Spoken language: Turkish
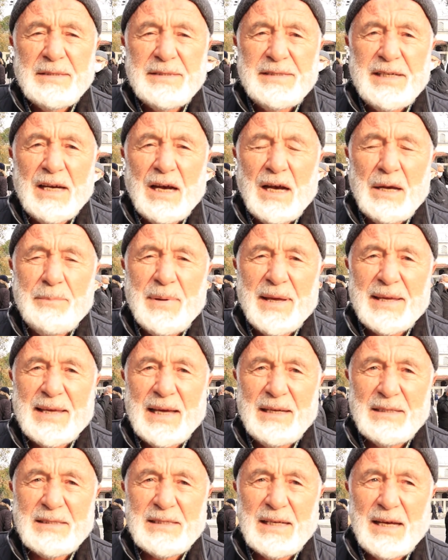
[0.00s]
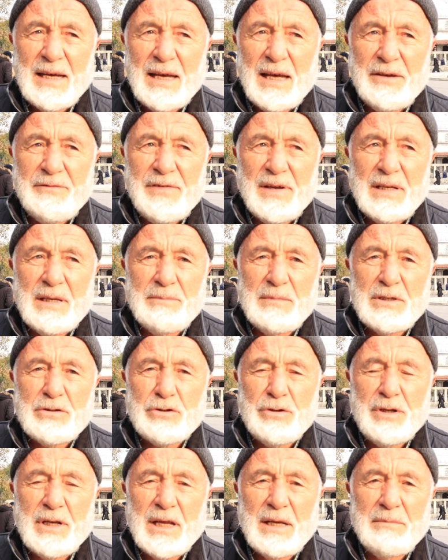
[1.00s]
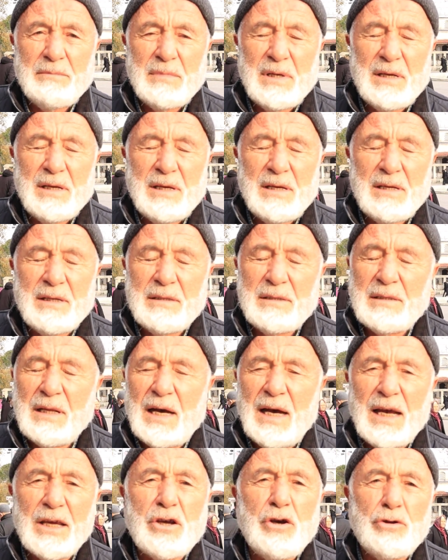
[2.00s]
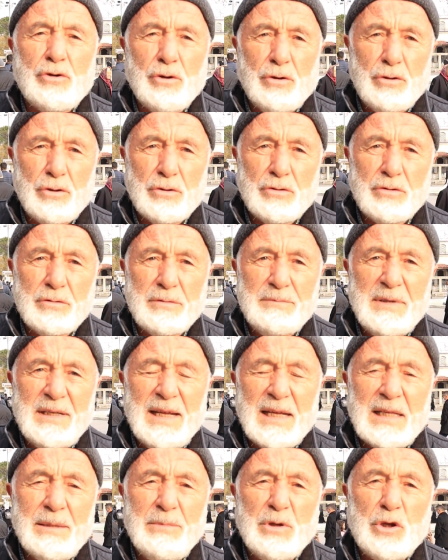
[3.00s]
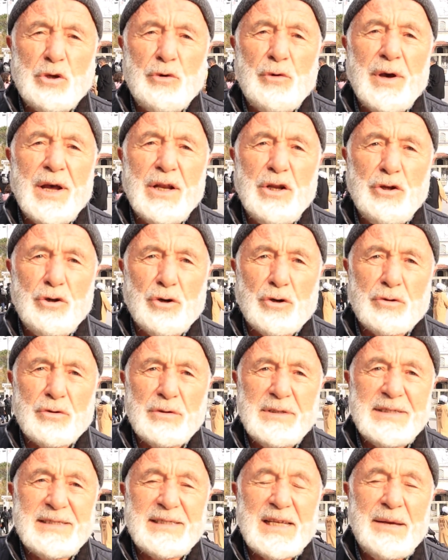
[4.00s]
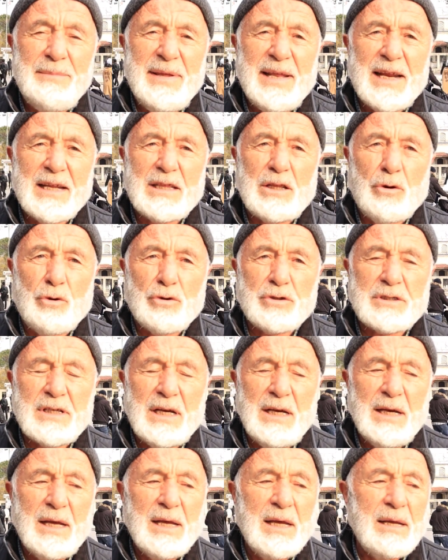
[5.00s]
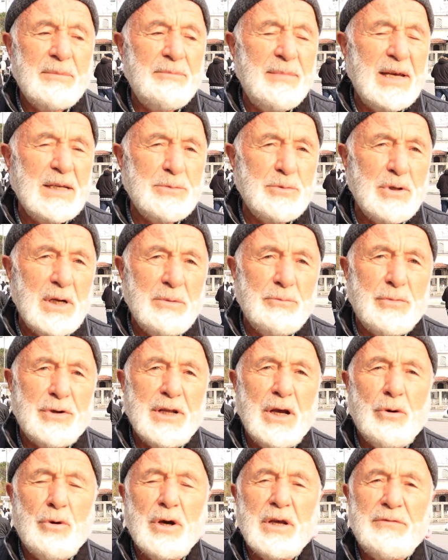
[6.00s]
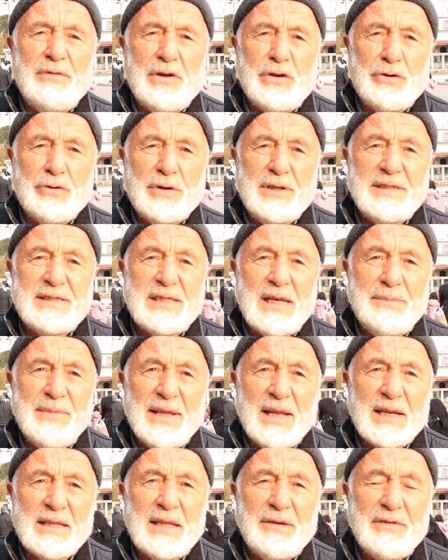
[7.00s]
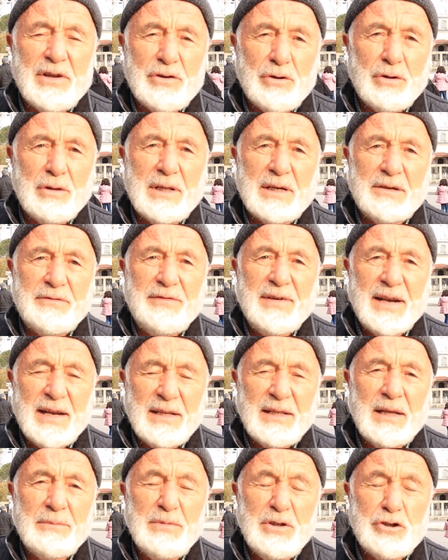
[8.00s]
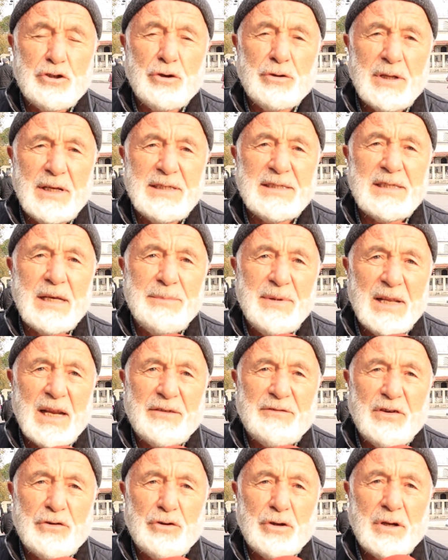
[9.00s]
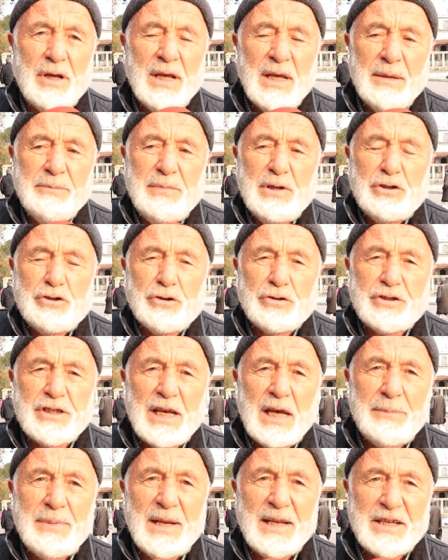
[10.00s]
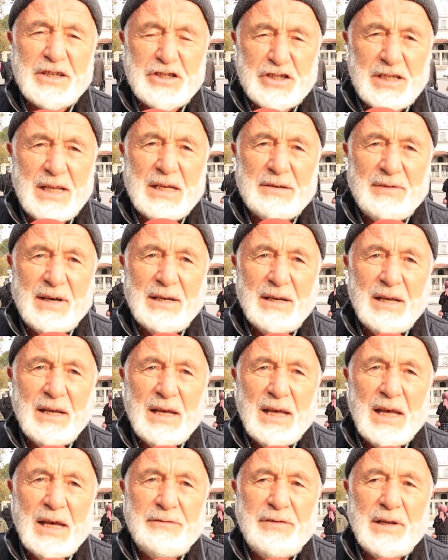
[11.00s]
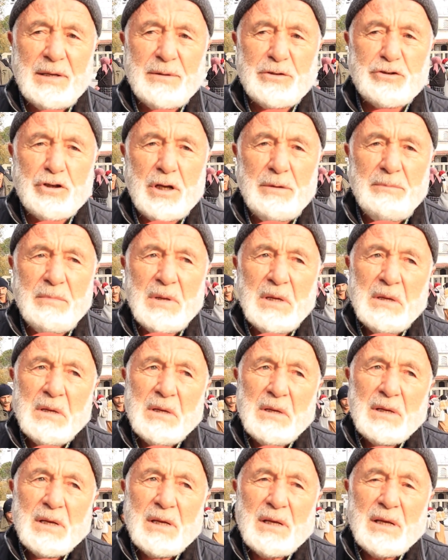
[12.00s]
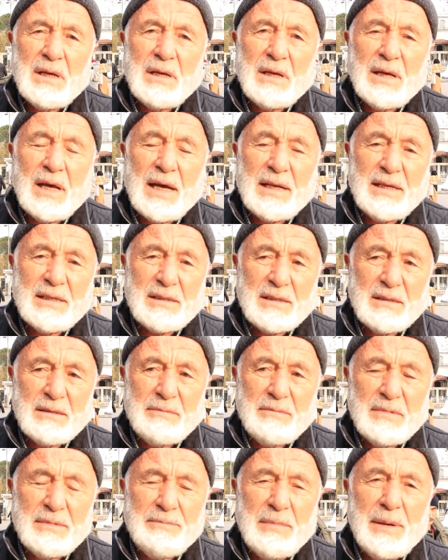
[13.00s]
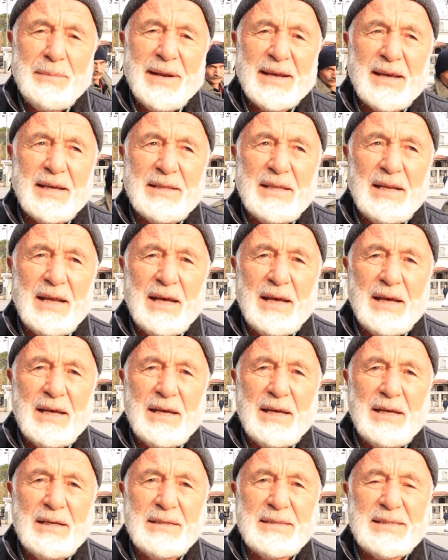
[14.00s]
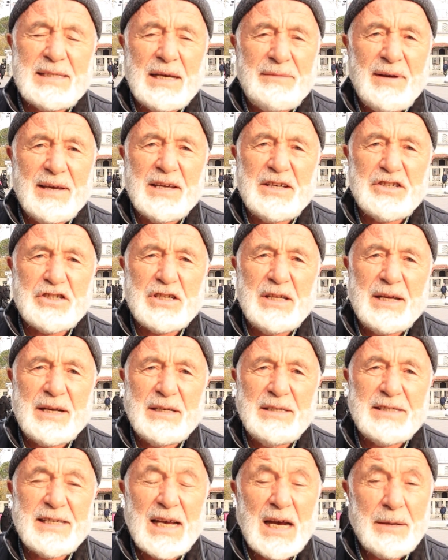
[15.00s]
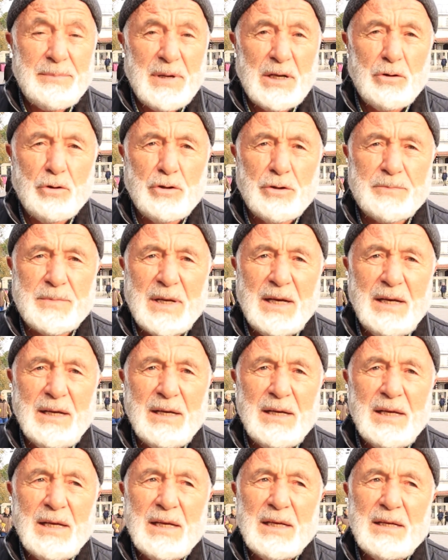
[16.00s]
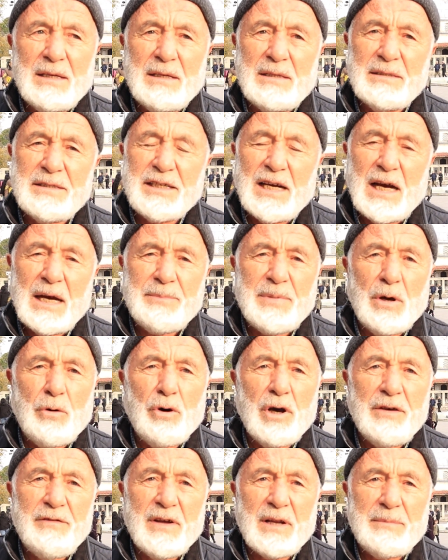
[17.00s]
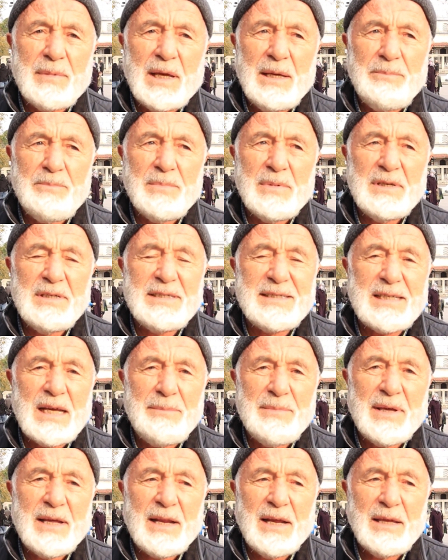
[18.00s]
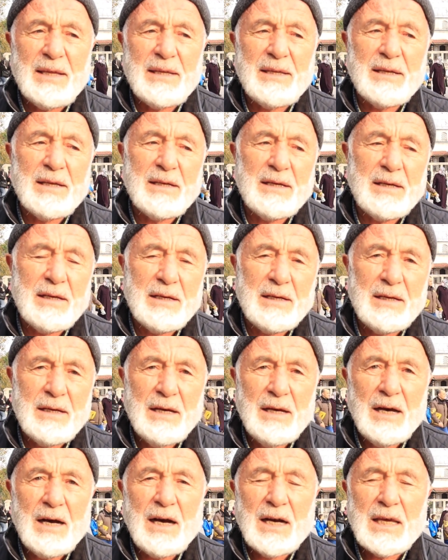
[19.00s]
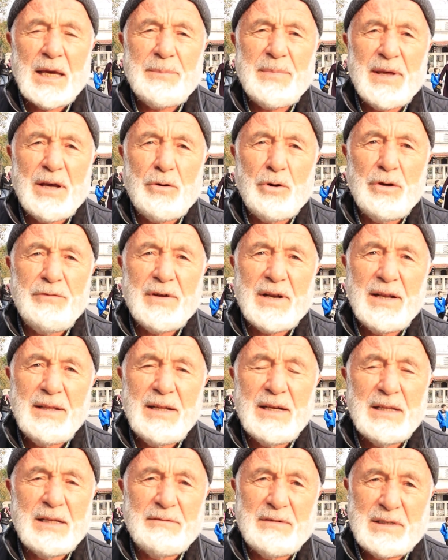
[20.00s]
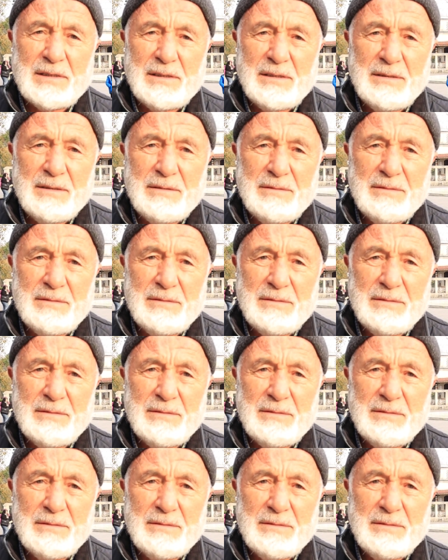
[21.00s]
CHP gelse efendime söyleyeyim e, daha kötü olur. Milletimin güveni yok. İstemeyerek de olsa mecburen buraya oy veriyor. İstemeyerek de veriyorlar. Verenler birçoğu da istemeyerek veriyor. Birçok CHP'li kişiler var efendime söyleyeyim. E, yani memleketine e, seven kişilerin CHP'li olup da CHP oy vermeyip istemeyerek AKP'ye oy verenler de var.